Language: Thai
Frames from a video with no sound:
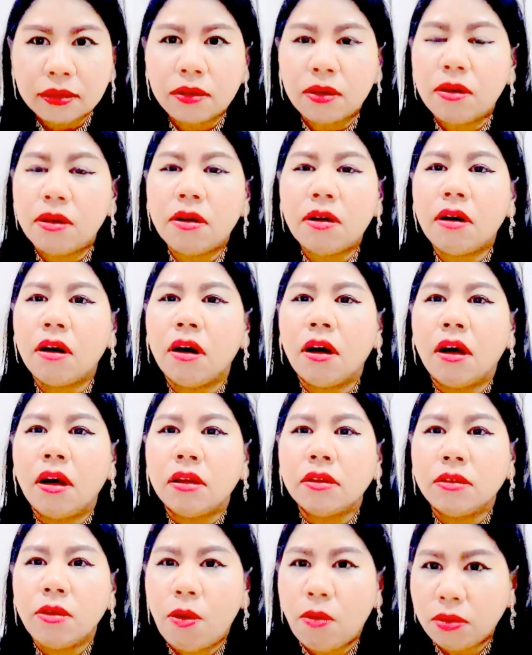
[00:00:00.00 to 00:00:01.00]
ก็
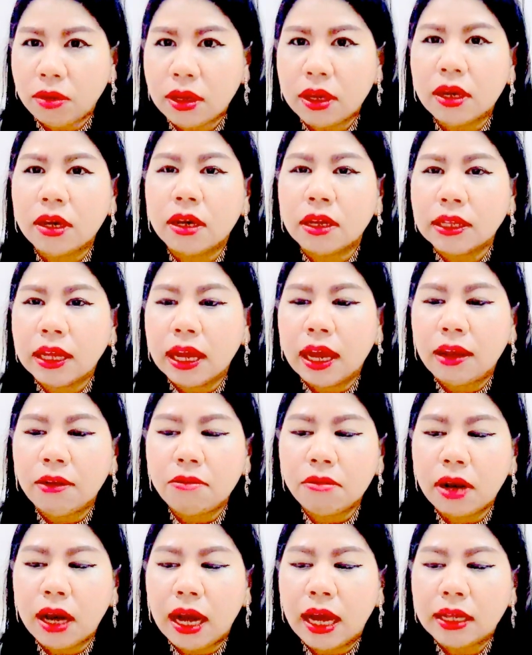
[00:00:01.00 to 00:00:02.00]
ส่งเยอะนะคะ
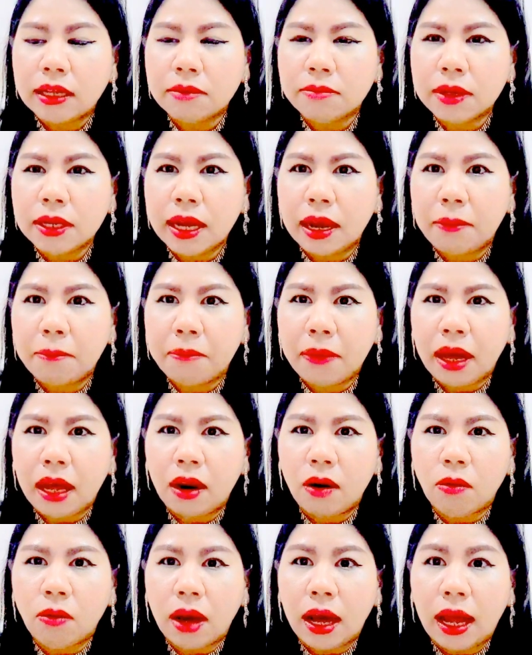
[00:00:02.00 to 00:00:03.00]
ลูกค้าที่มาทำแบรน
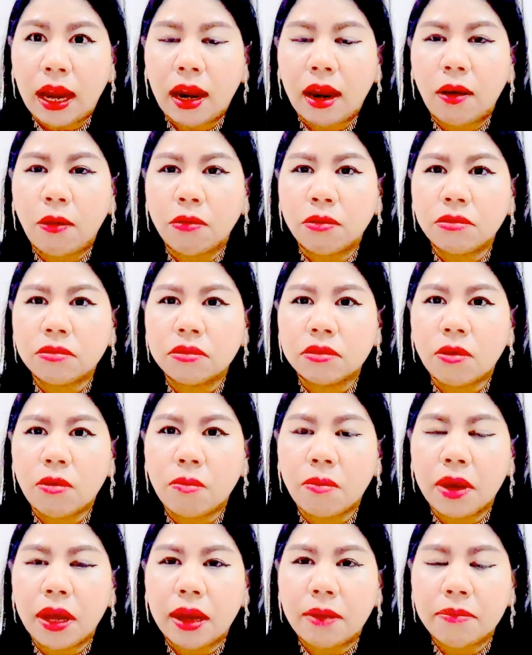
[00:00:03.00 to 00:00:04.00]
ด์โรงงานเราส่ง
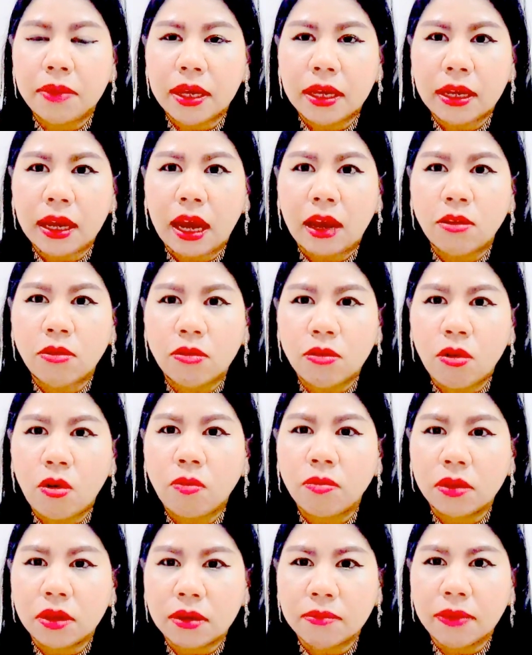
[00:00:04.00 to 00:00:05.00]
ไปอเมริกายุโรป
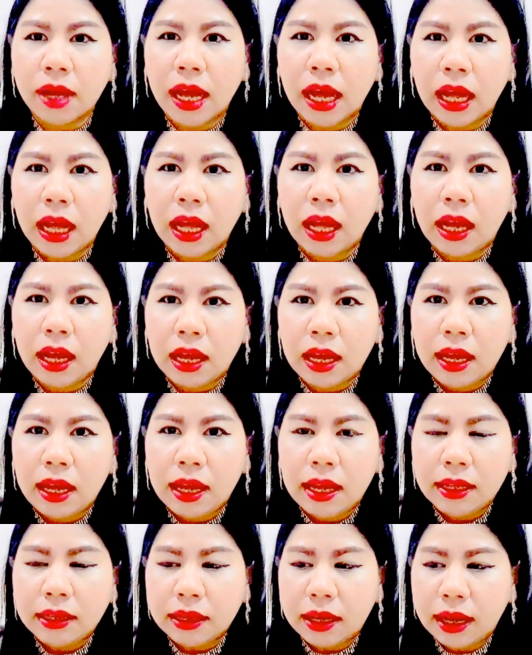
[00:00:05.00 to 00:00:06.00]
เยอะมาก
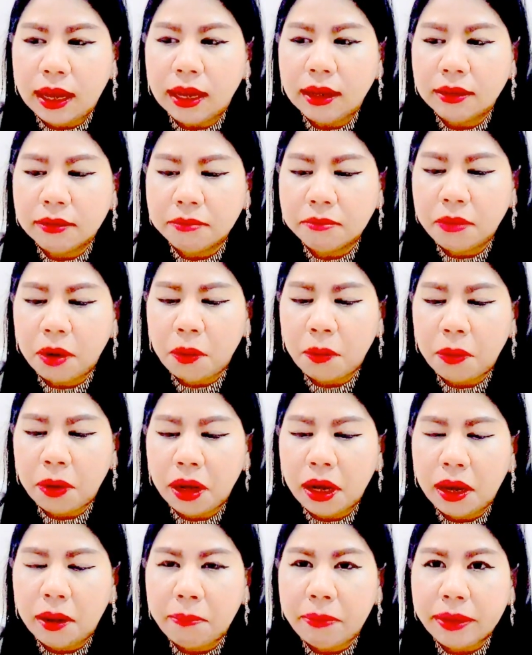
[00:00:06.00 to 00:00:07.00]
นะคะเพราะ
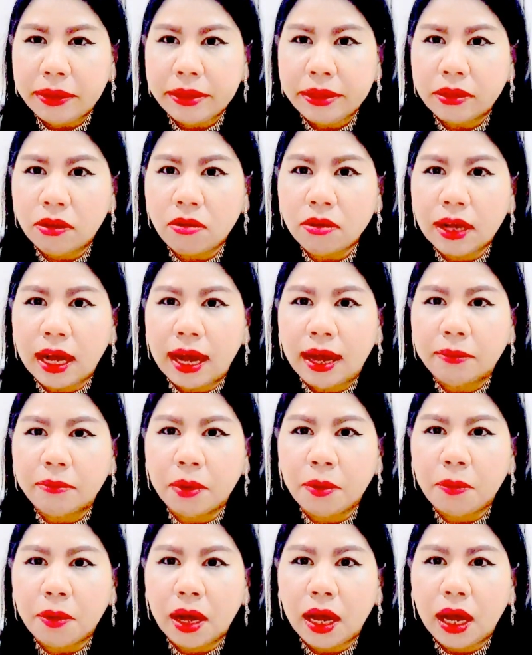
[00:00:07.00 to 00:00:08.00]
ว่าเป็นที่ต้องการเพ
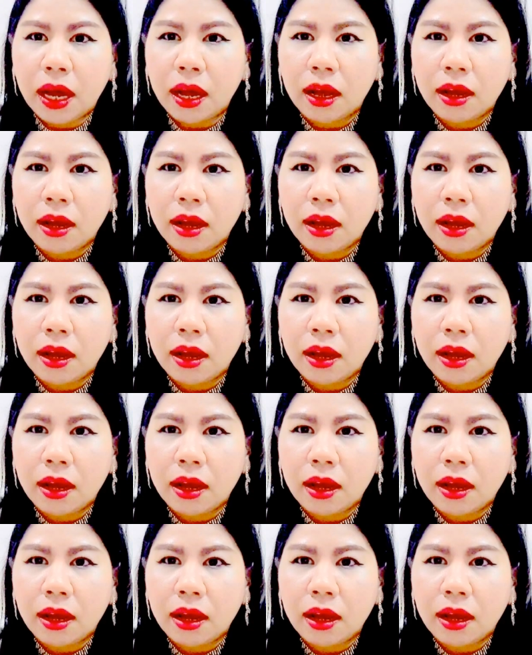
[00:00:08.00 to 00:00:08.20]
ราะว่า